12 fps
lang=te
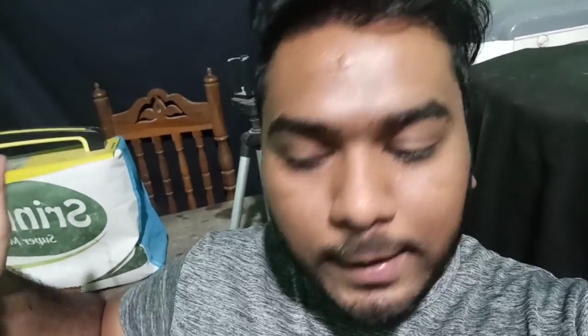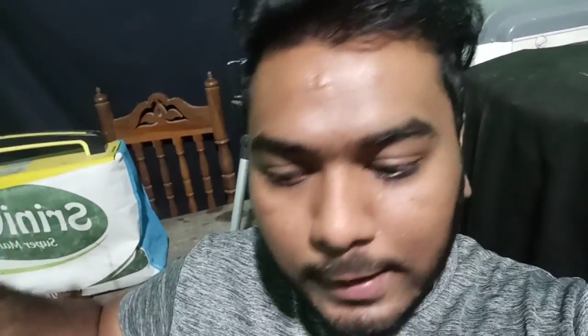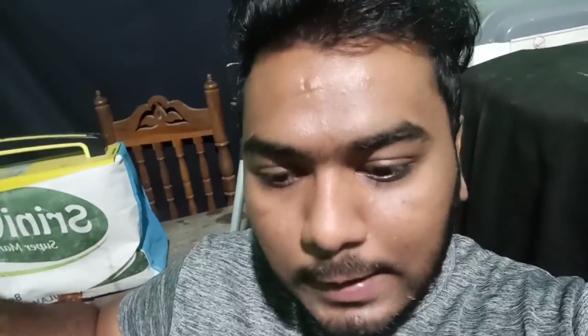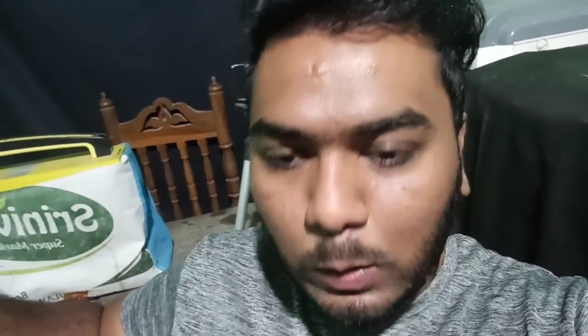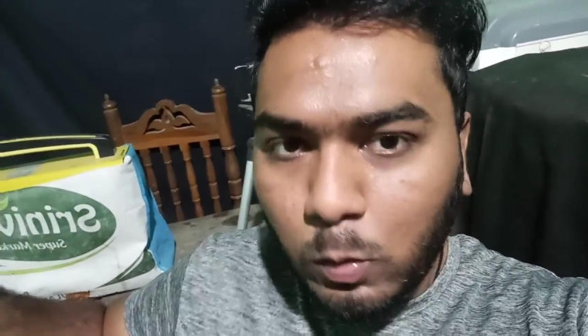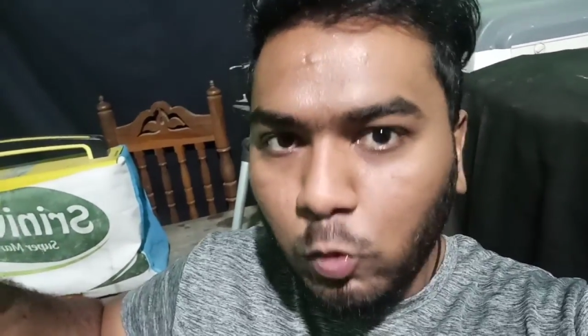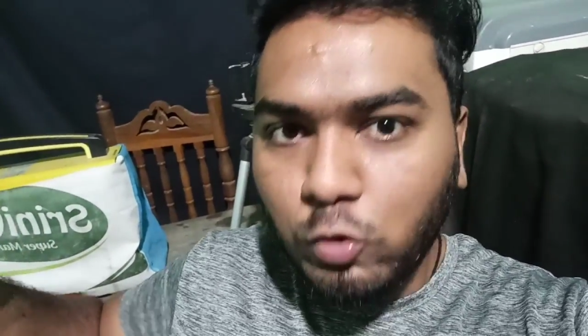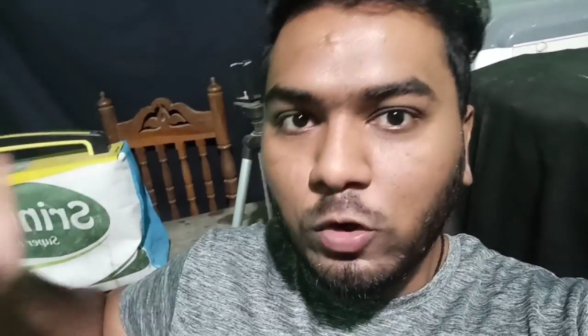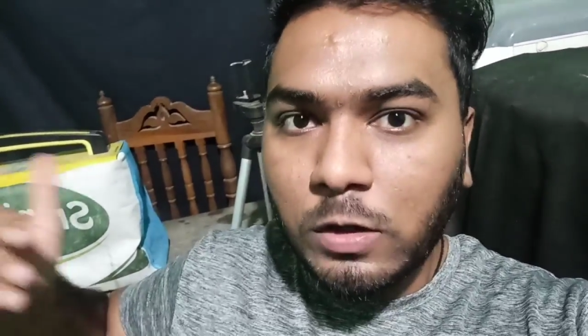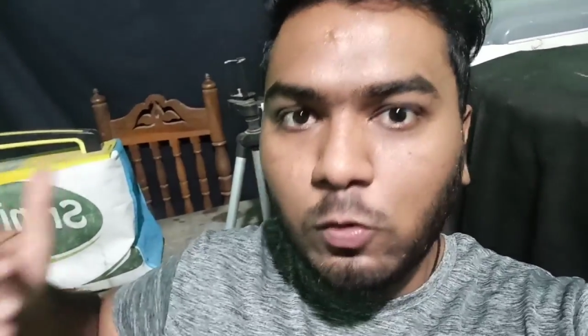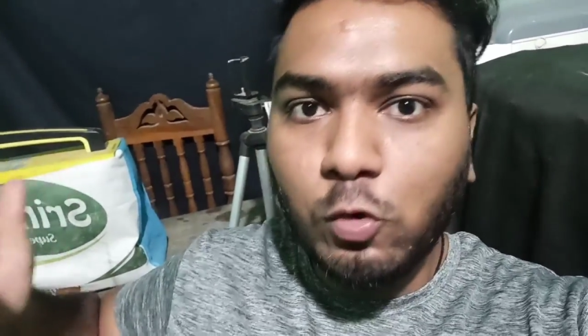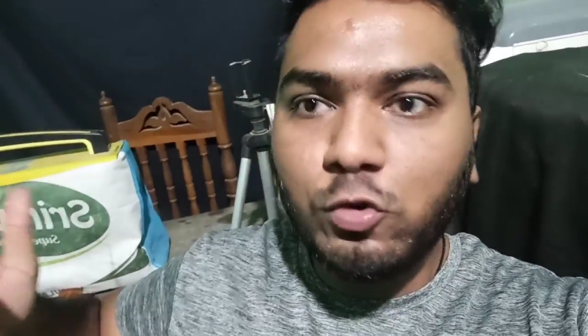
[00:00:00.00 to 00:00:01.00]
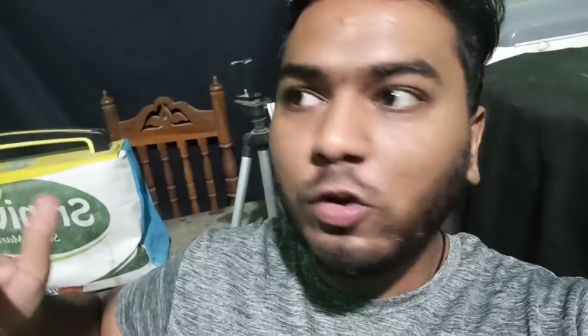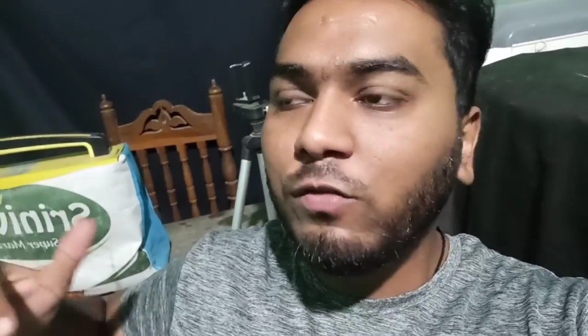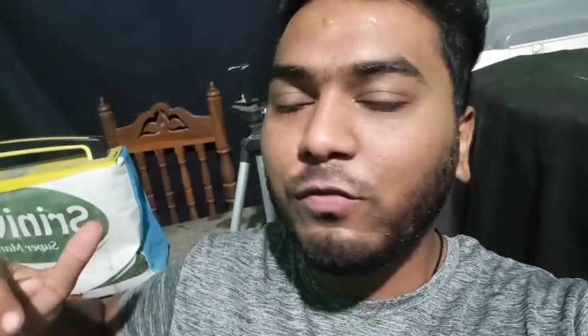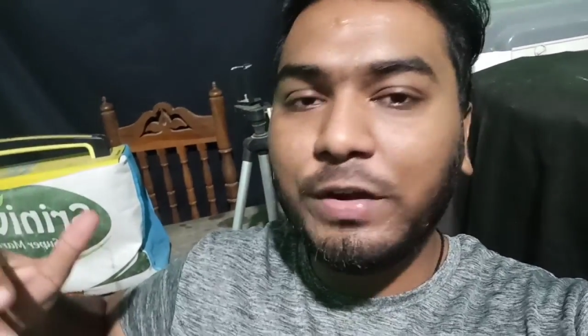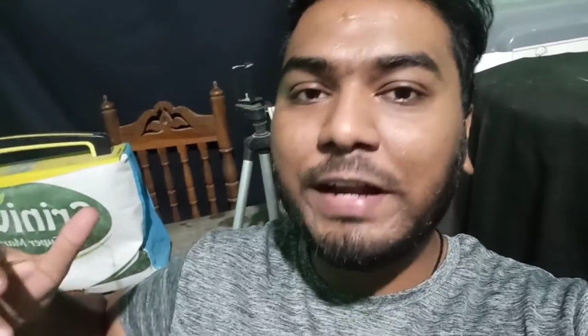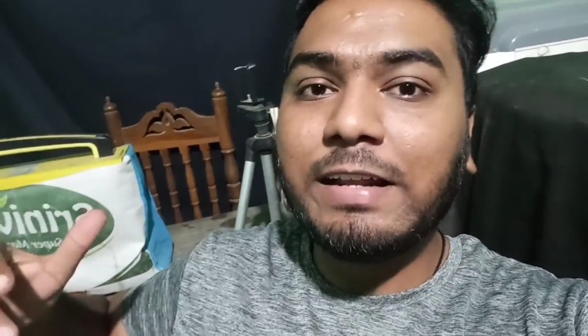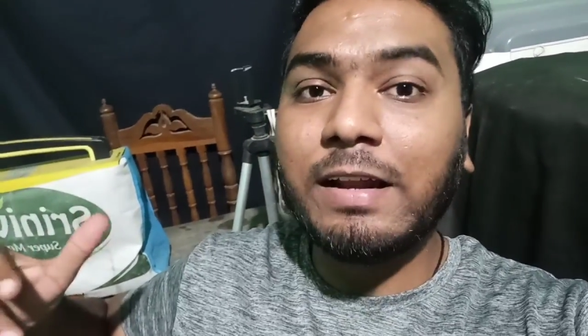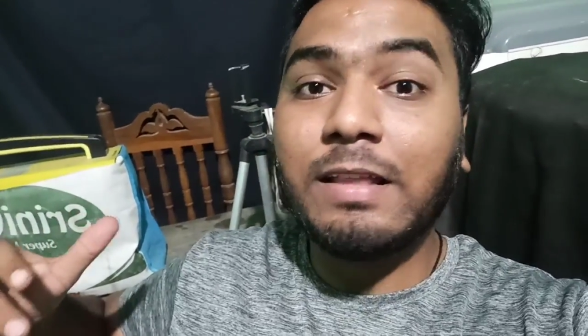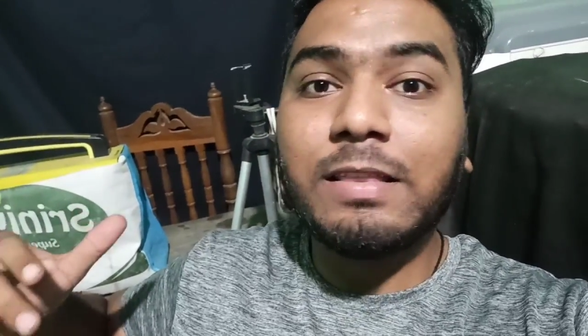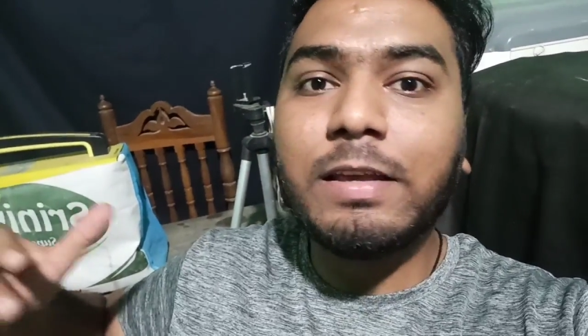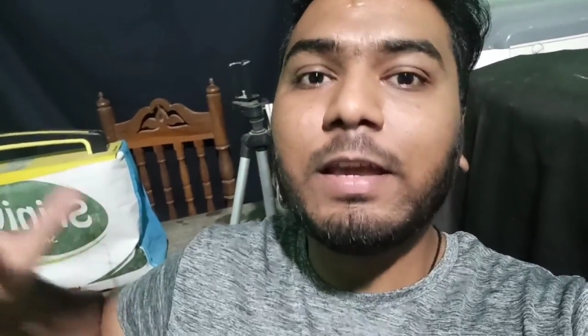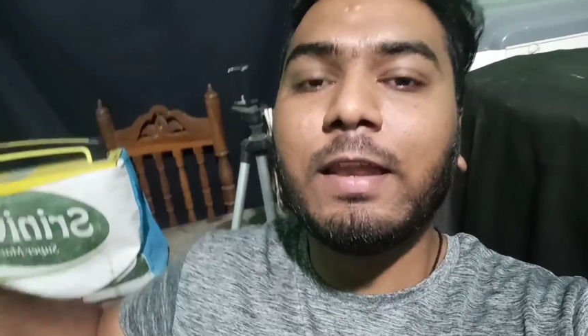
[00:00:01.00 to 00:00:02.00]
ఇంట్లో కూర్చొని కూర్చొని వెయిట్
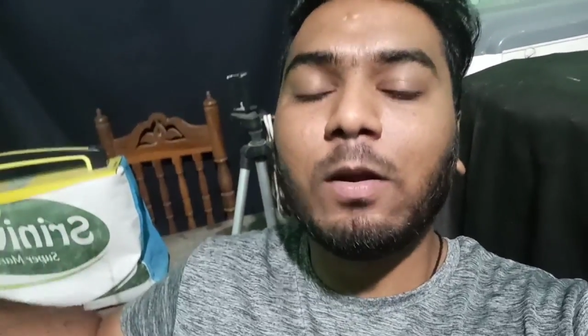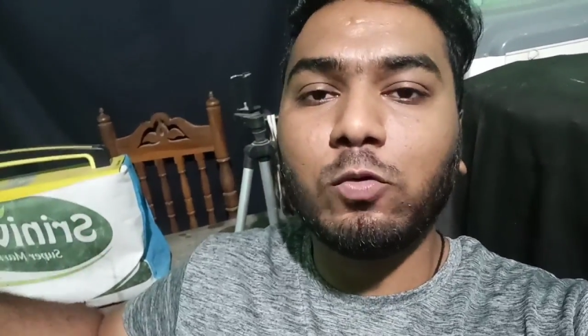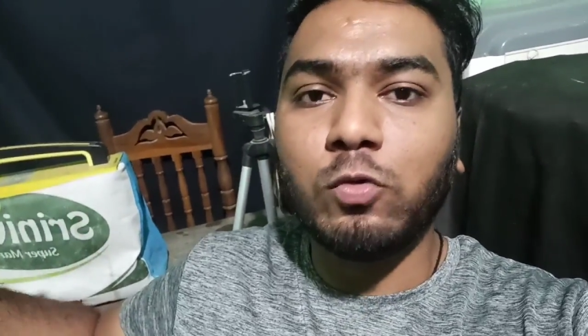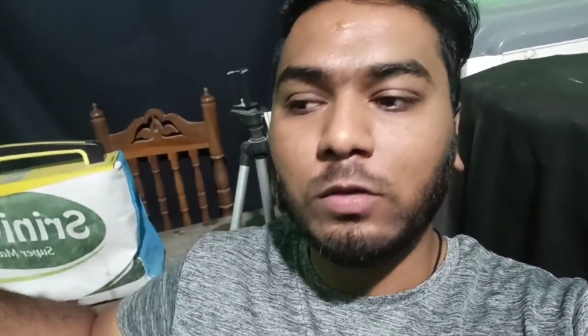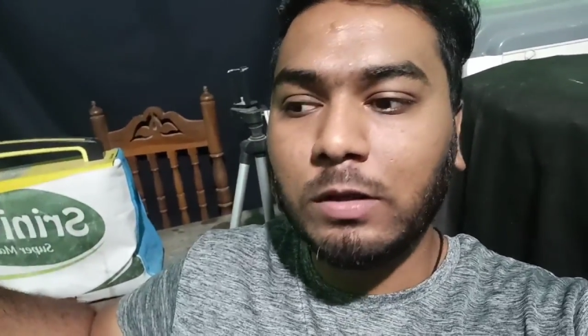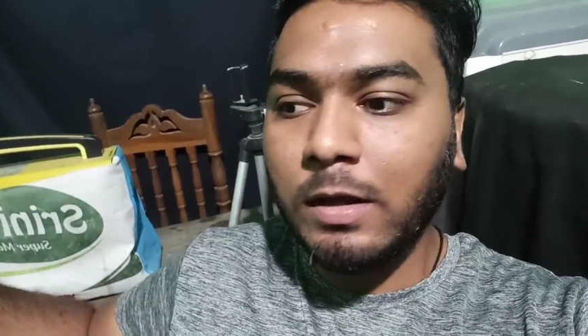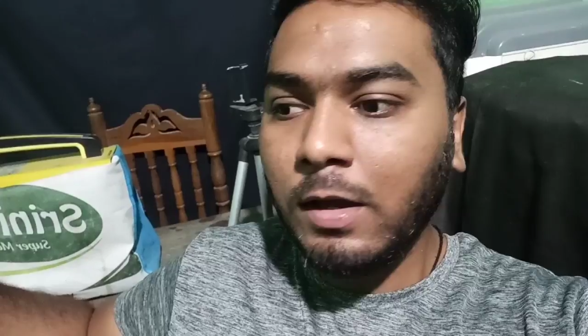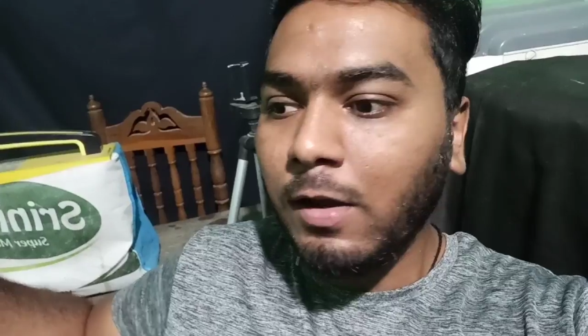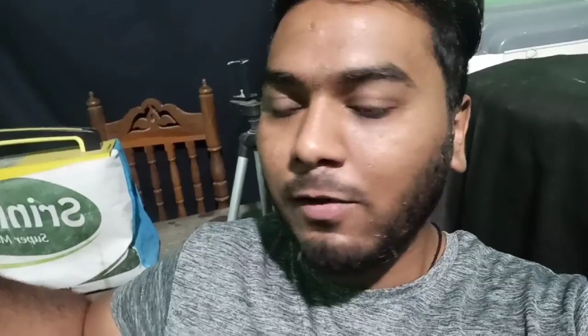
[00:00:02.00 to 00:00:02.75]
అనేది గెయిన్ అవుతుంది